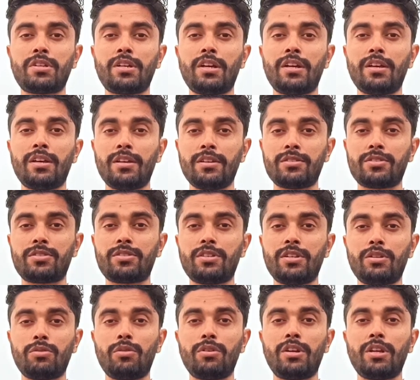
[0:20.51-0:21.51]
के इस
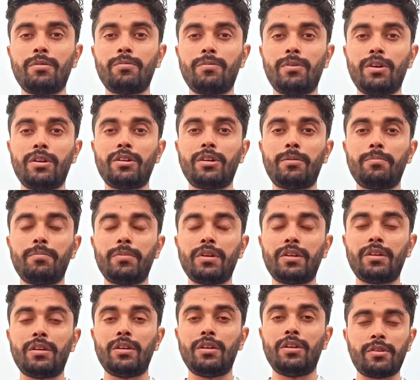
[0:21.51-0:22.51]
टी ट्वेंटी वर्ल्ड कप
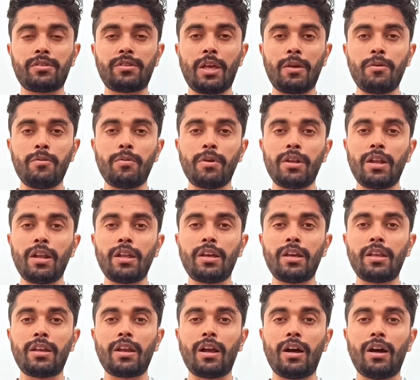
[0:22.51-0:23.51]
में सेमीफाइनल
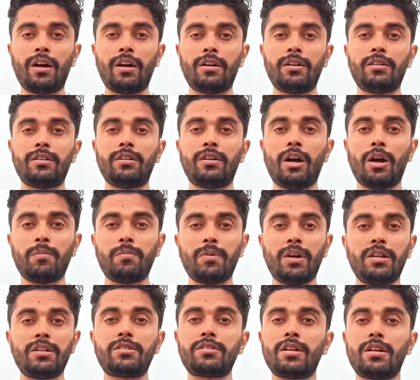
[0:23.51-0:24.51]
की राह
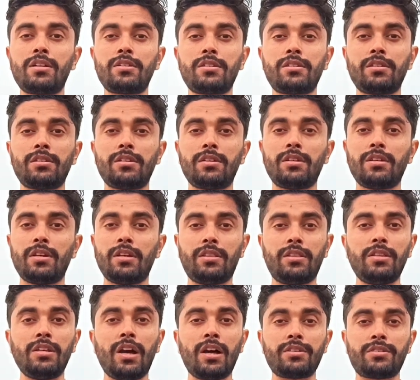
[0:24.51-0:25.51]
अफगानिस्तान
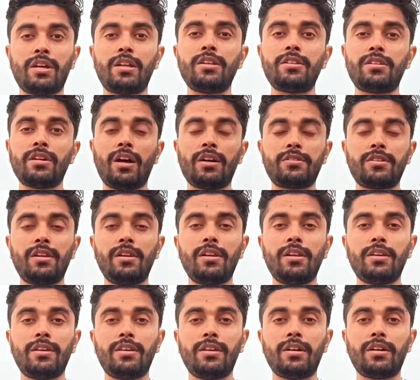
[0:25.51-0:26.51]
इतनी आसानी से हासिल
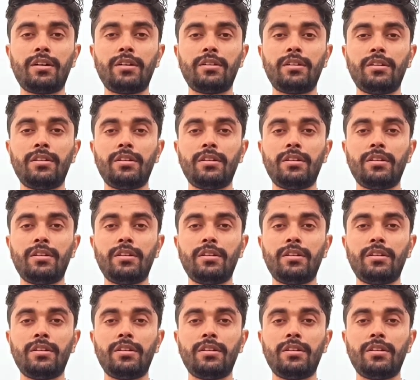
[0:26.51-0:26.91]
नहीं किया